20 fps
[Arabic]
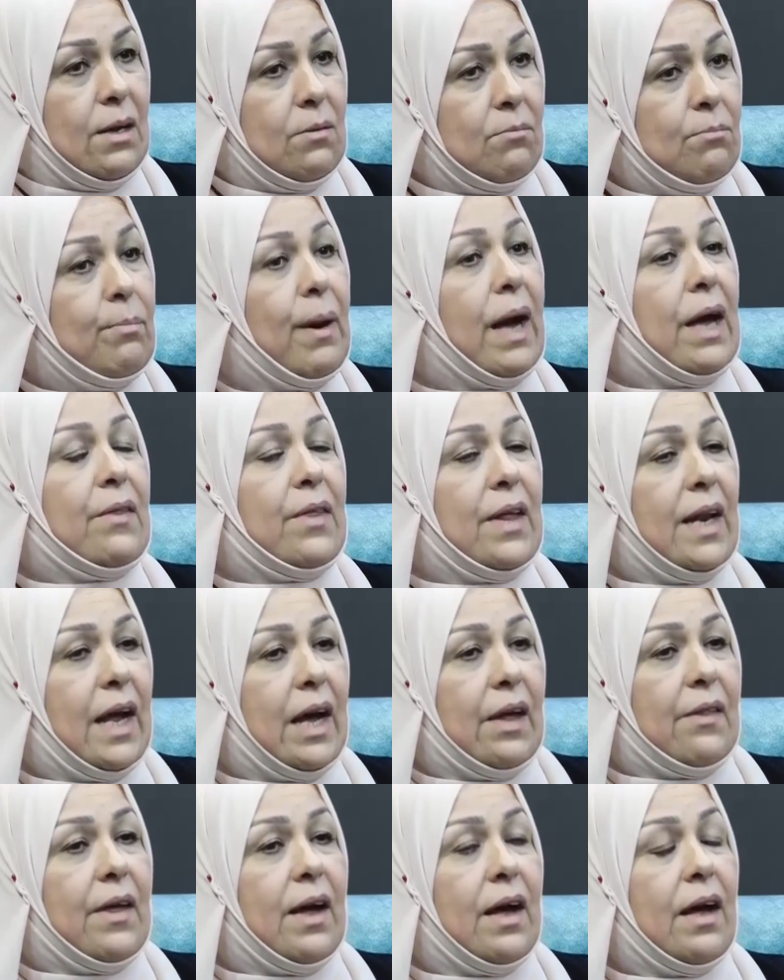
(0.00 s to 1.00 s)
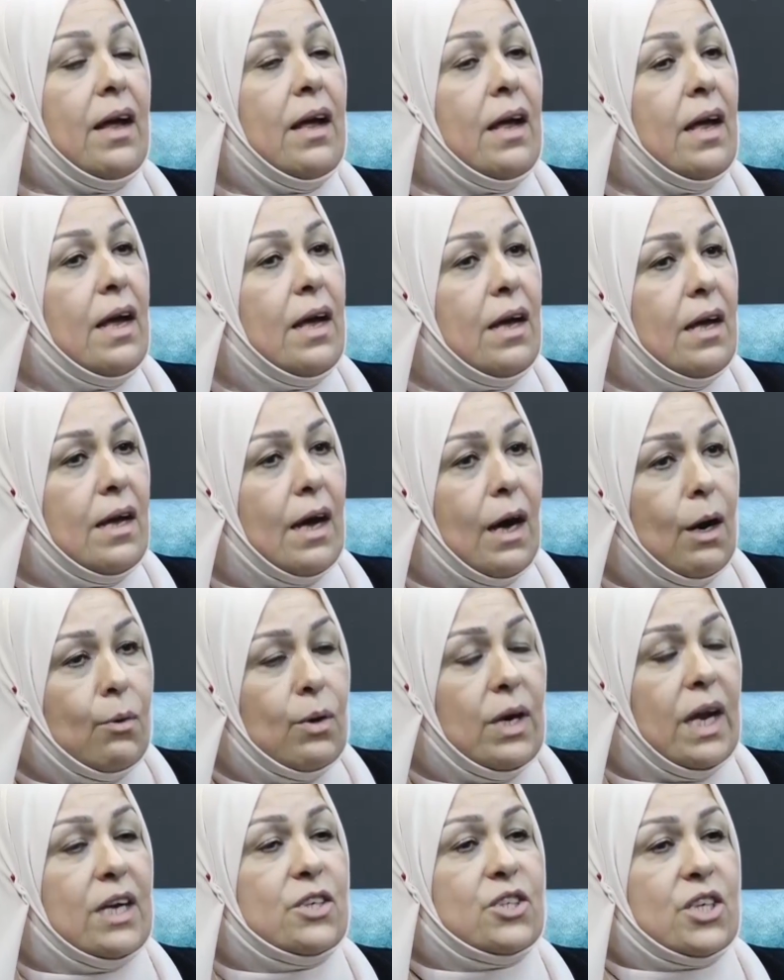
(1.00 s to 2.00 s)
لبعض الأعضاء آه،
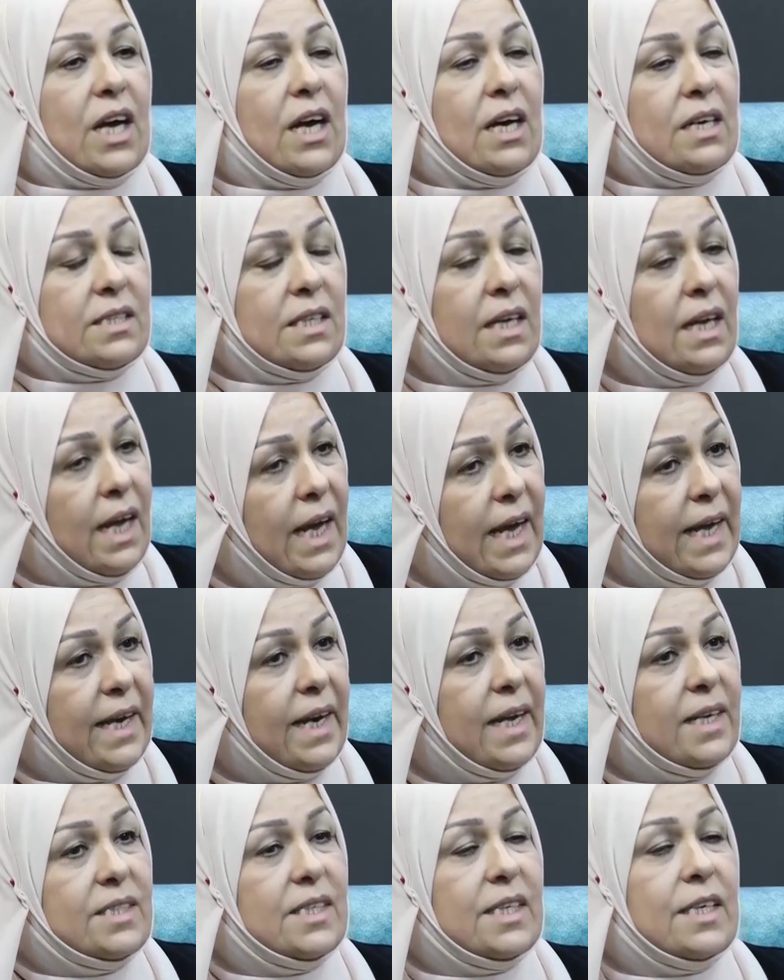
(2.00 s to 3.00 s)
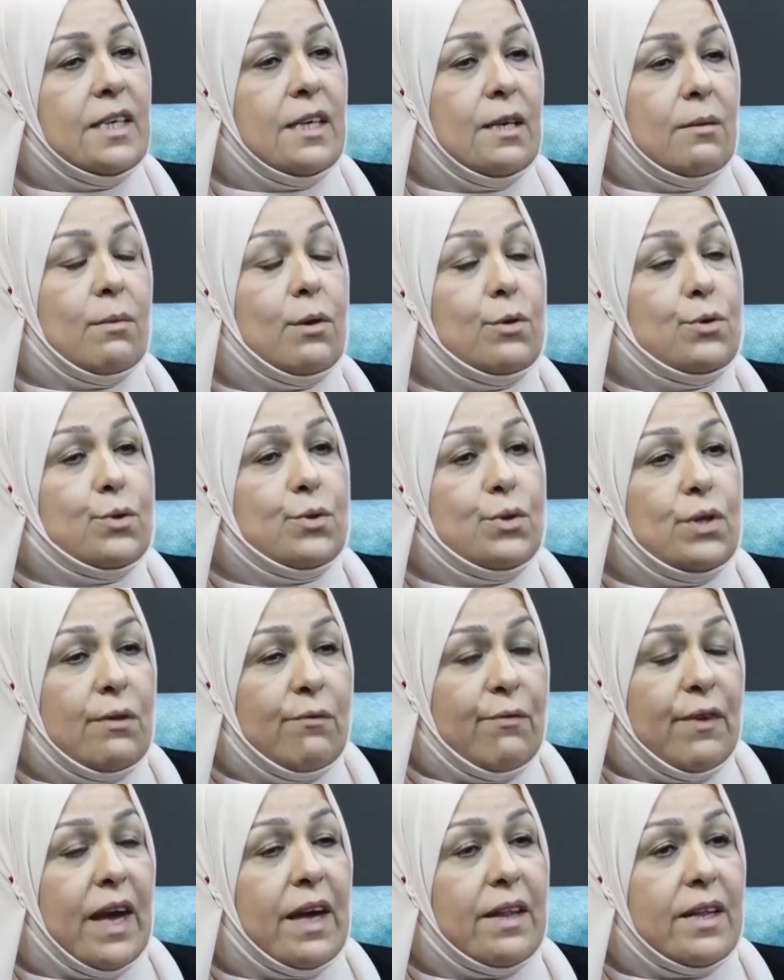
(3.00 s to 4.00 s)
أو الأشخاص النزيهين
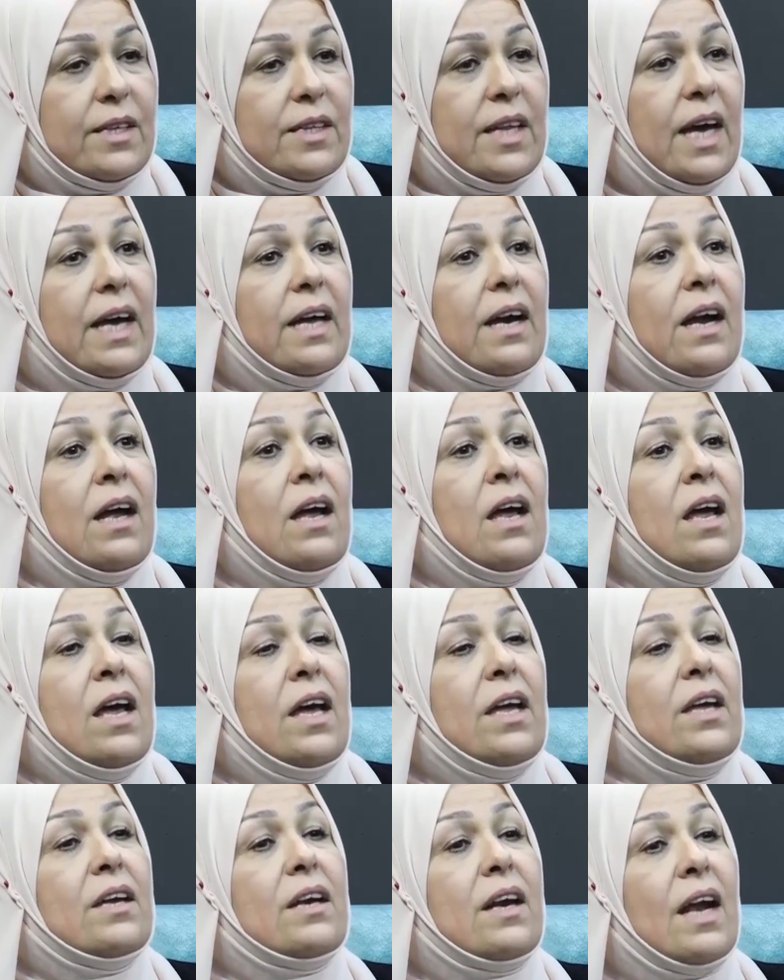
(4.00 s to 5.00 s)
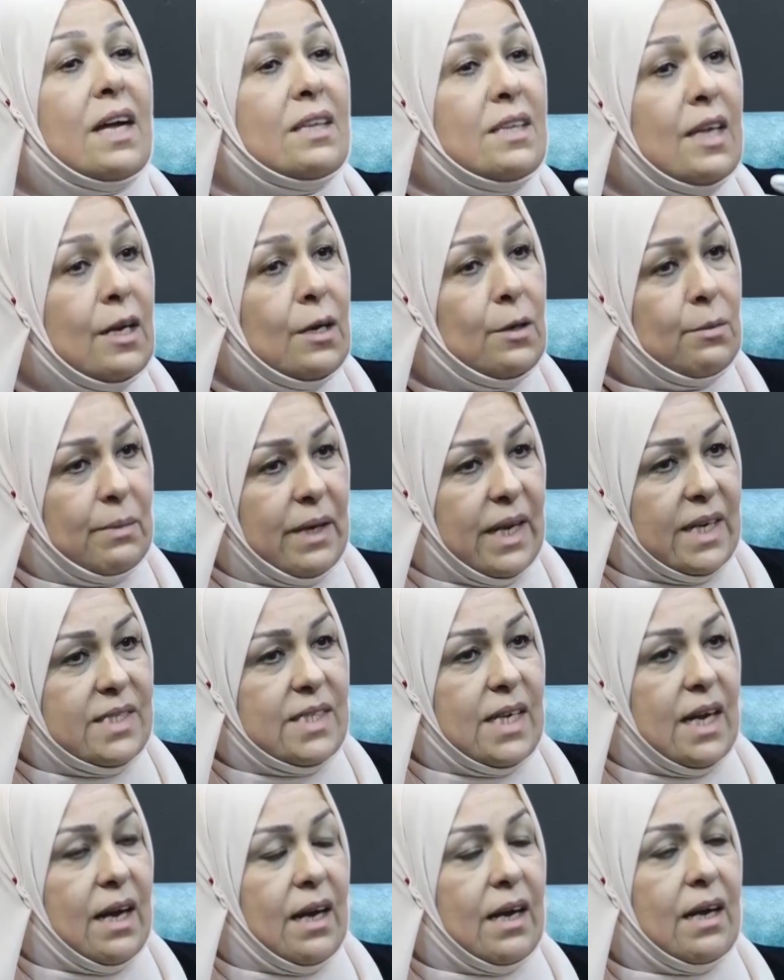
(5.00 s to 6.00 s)
الموجودين في هذه الدائرة ينراد لهم
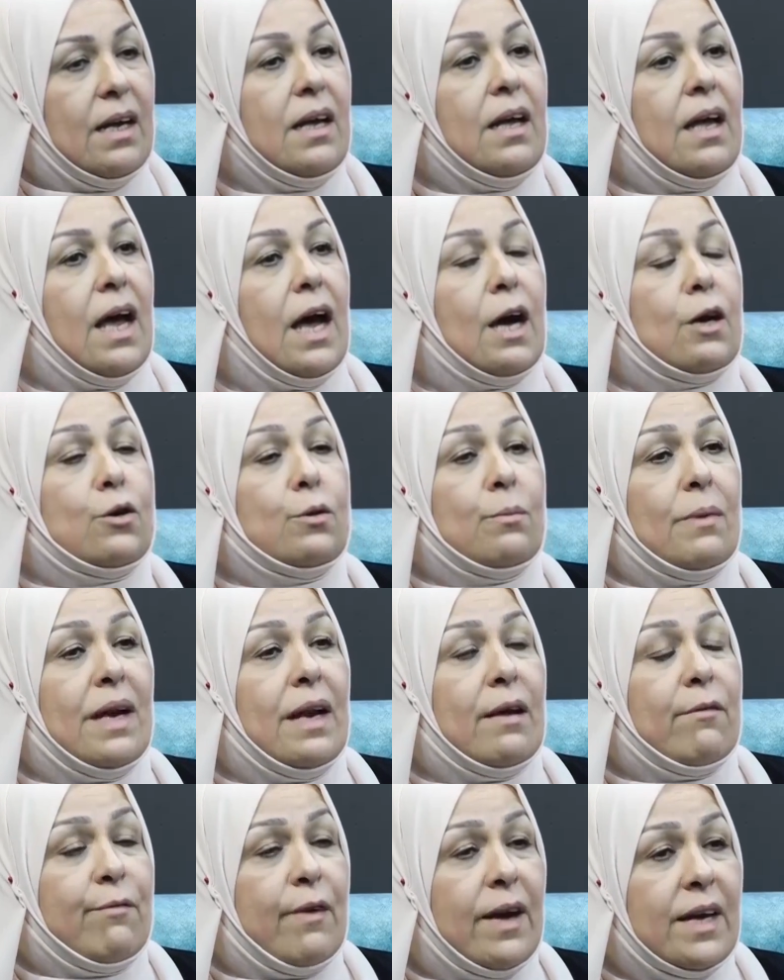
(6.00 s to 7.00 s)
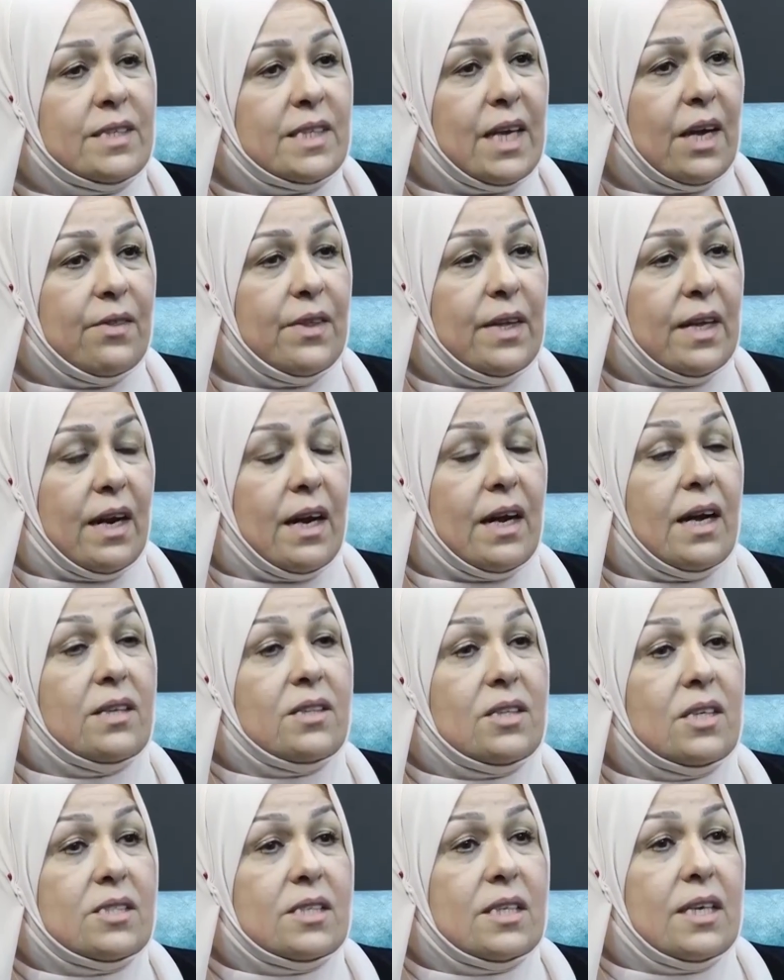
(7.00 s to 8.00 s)
نزاهة اكو ملفات كثيره
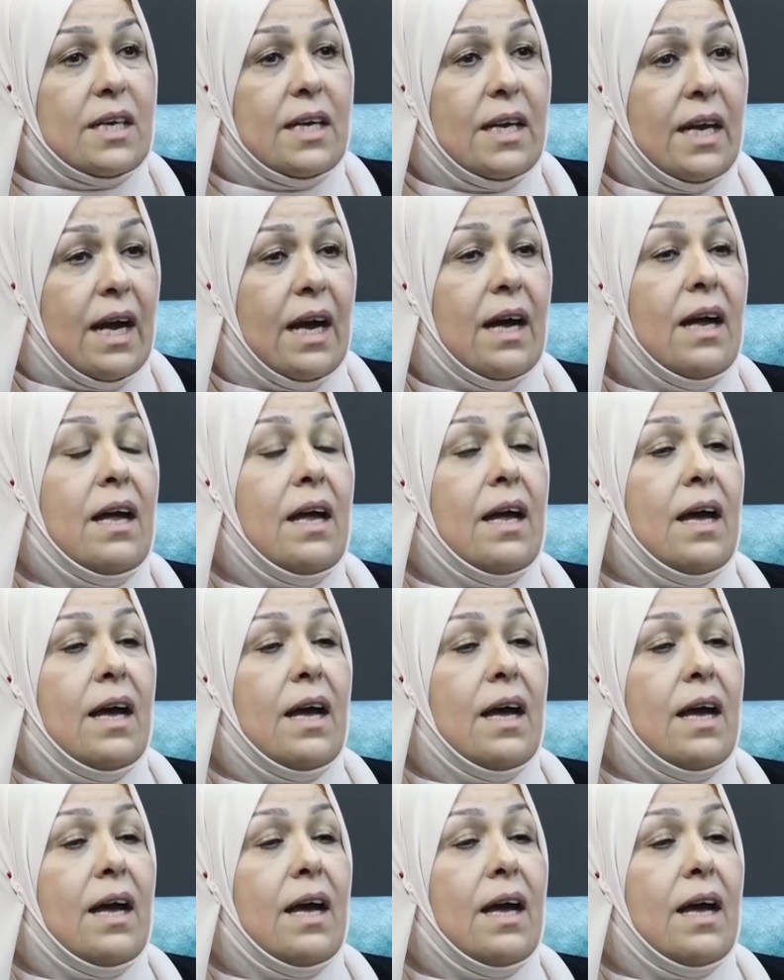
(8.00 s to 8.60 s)
قد تصل الى